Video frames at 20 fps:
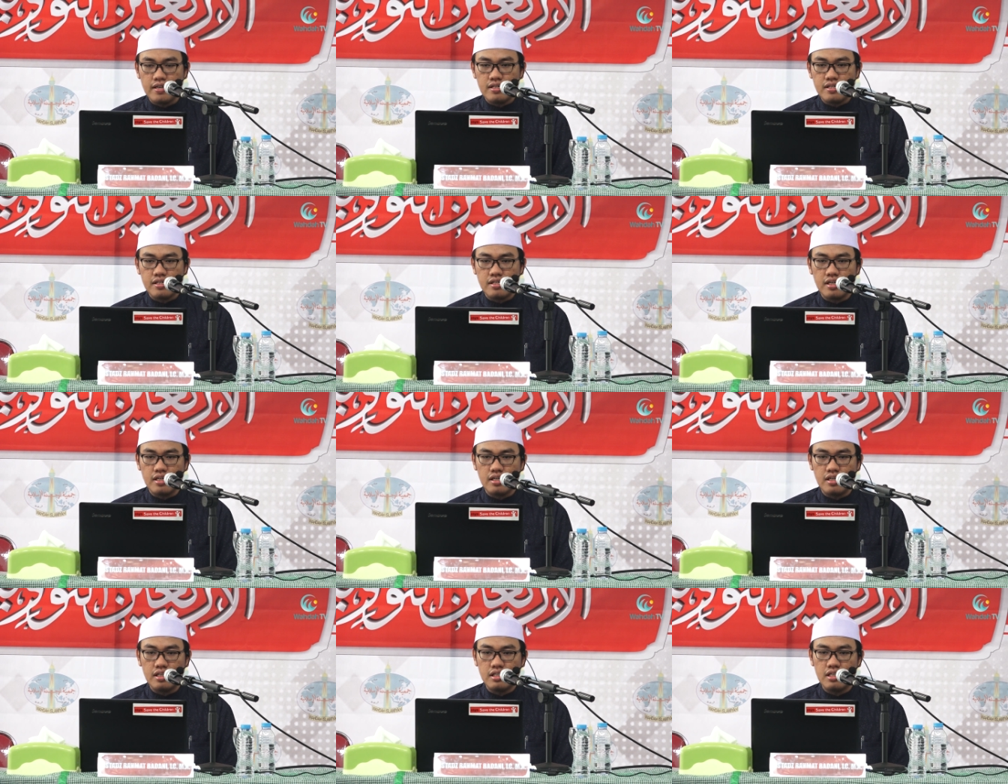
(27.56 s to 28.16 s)

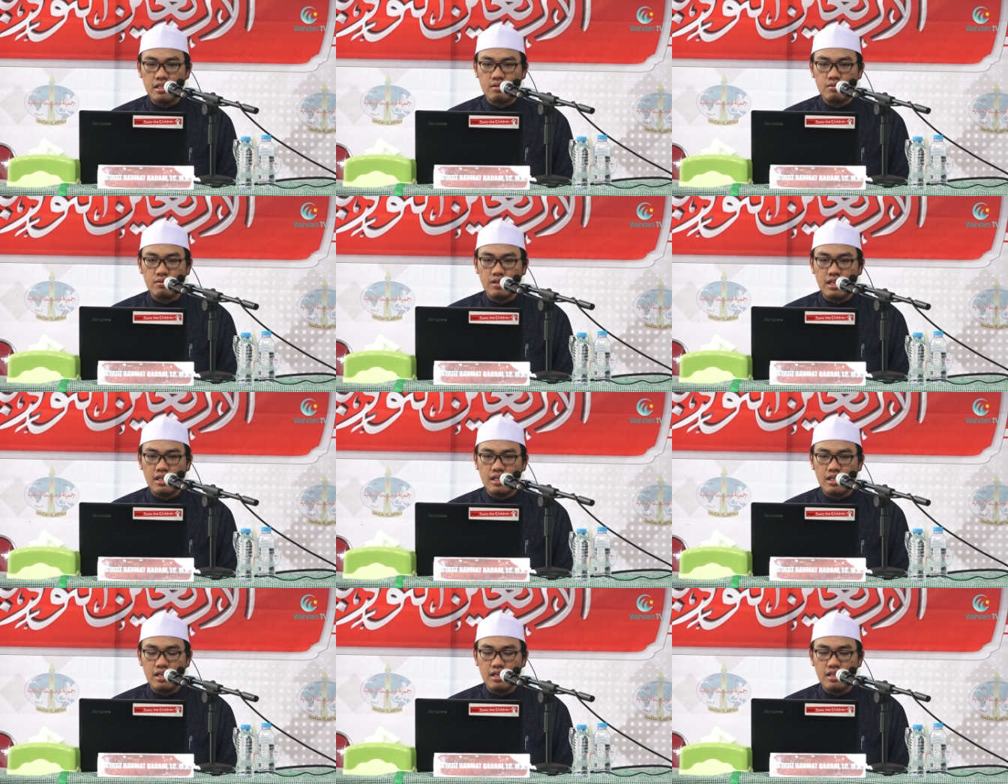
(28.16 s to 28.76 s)
syahadatu
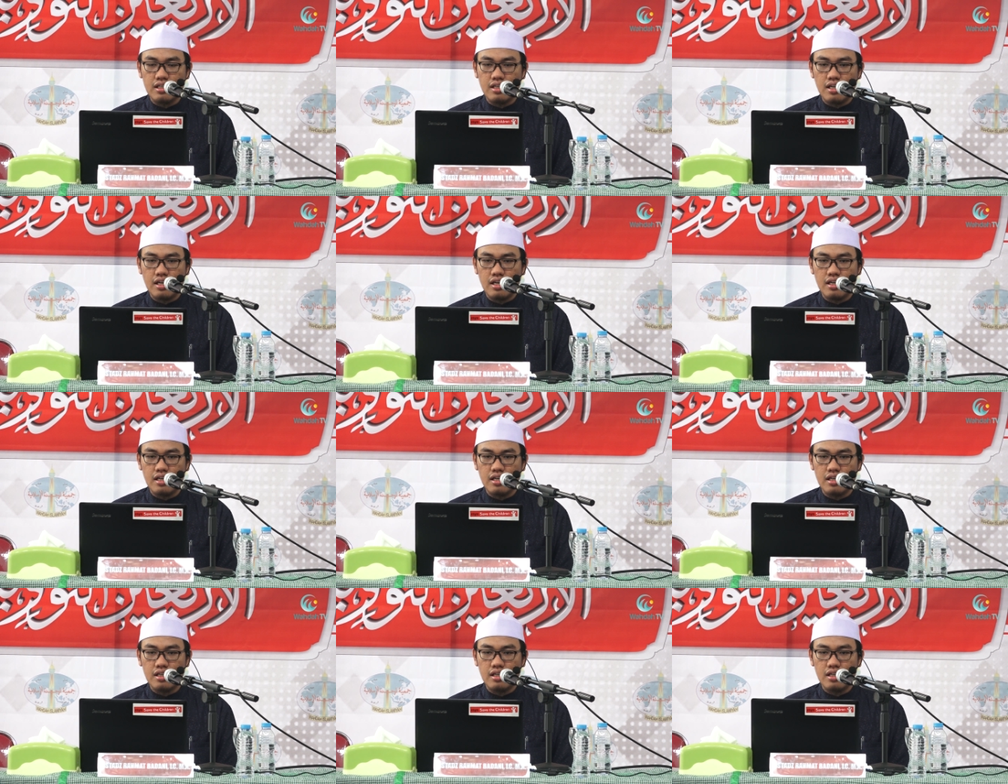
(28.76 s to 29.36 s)
an la
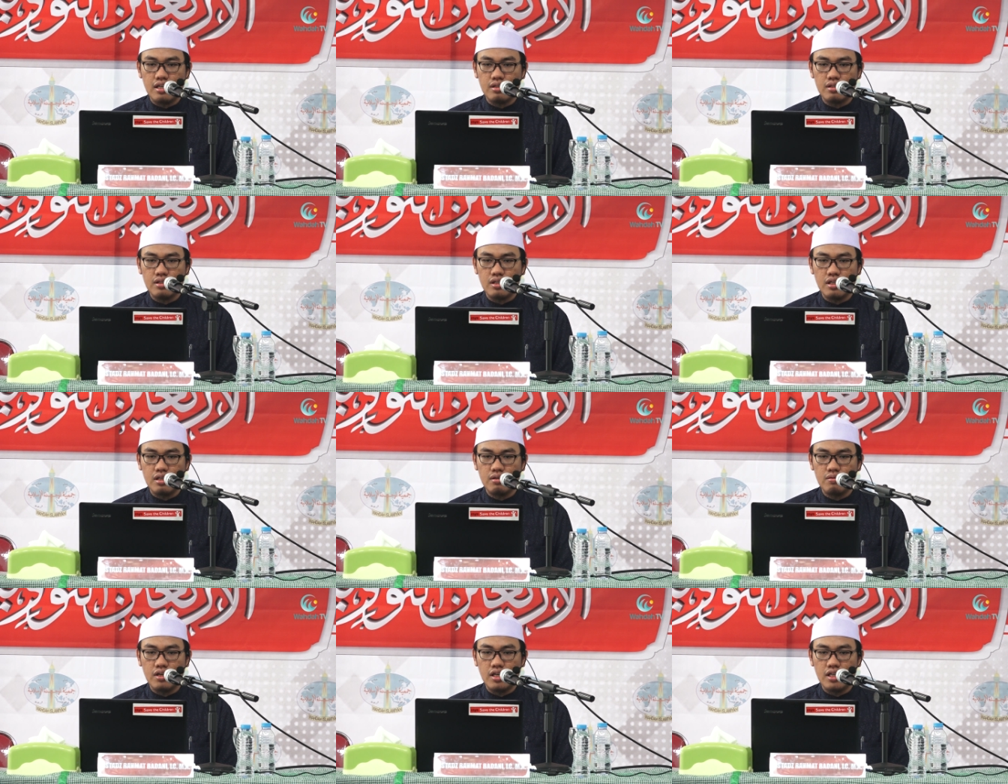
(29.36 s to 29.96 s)
ilaha
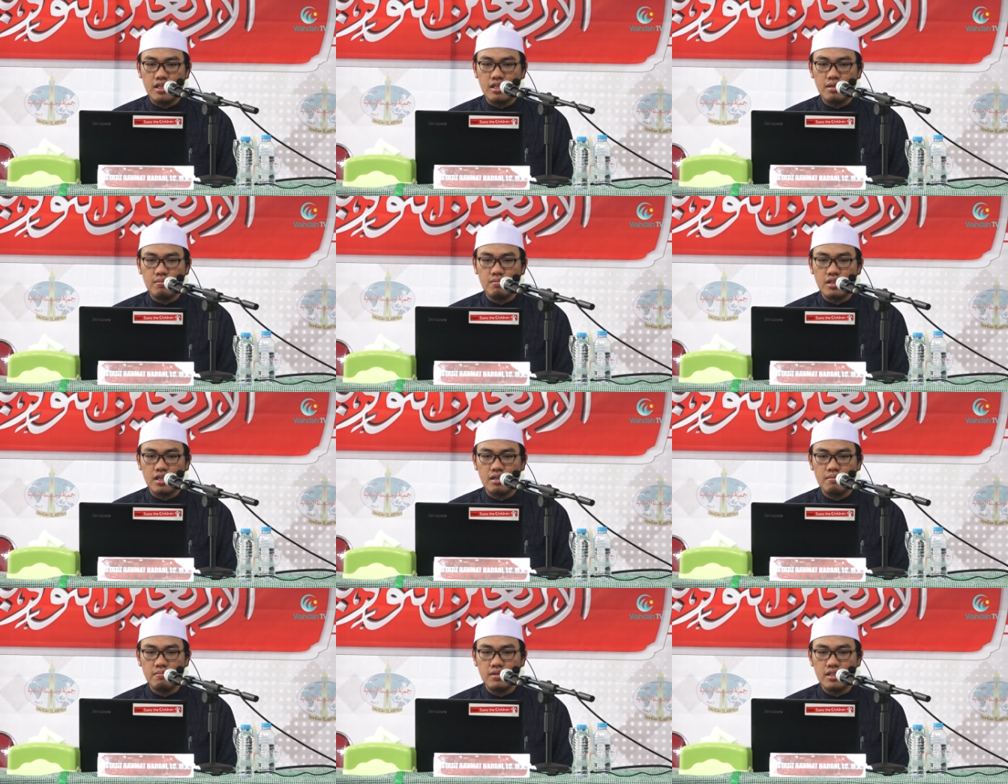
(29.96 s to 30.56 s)
illallah wa anna
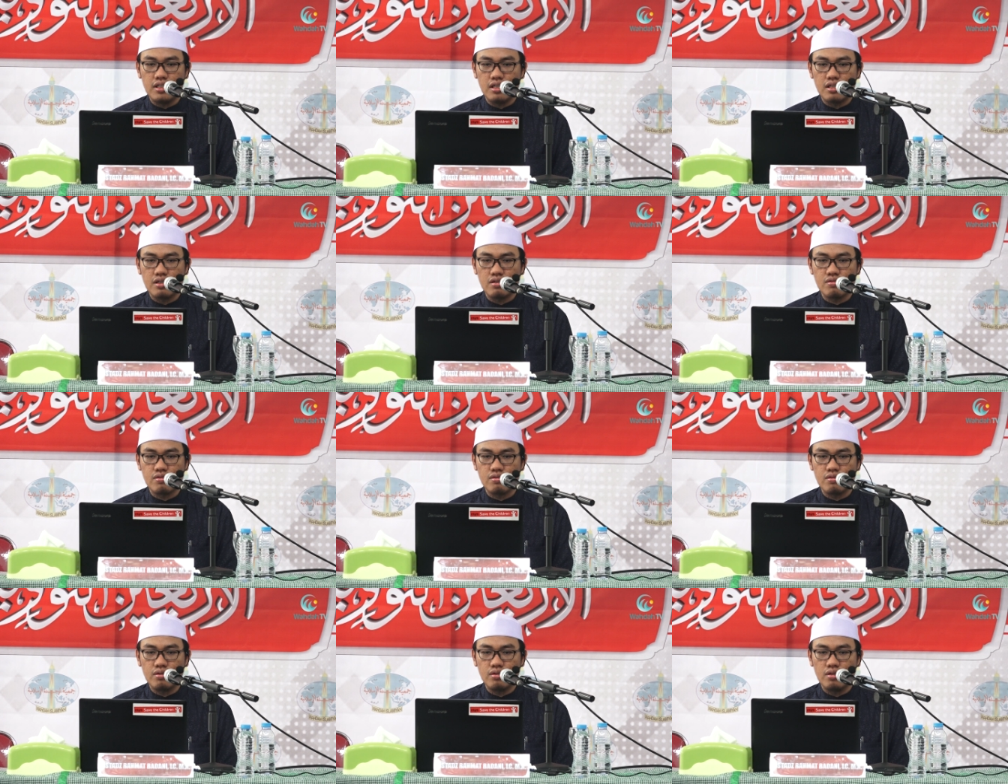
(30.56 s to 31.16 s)
muhammadar
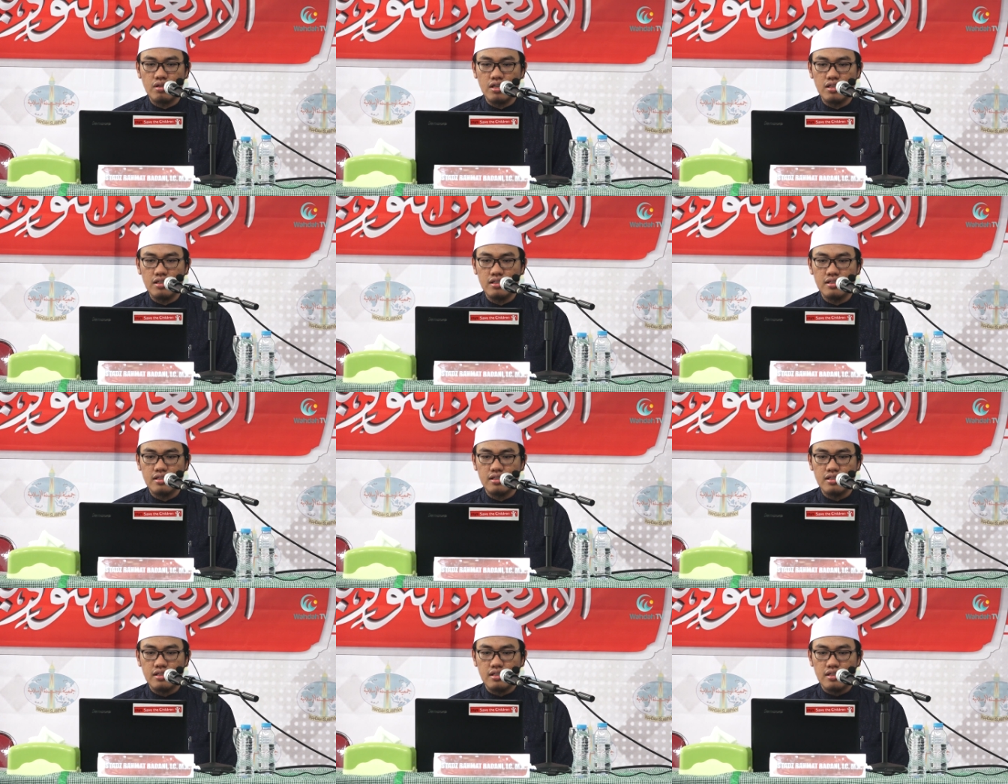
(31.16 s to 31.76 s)

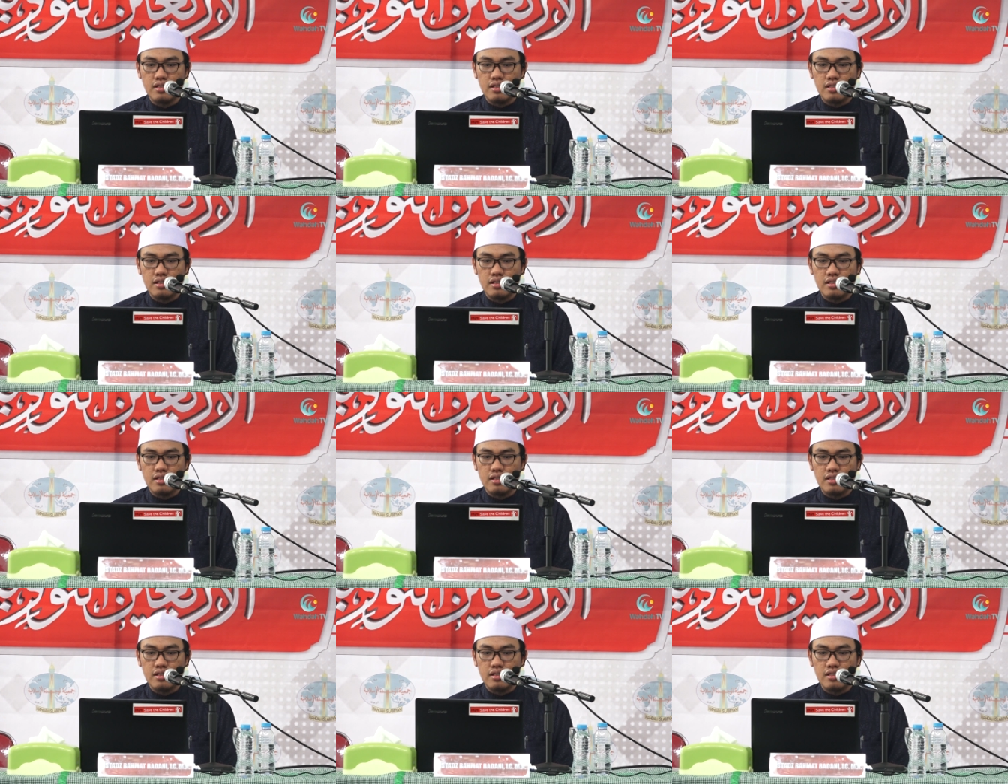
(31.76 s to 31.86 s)
rasulullah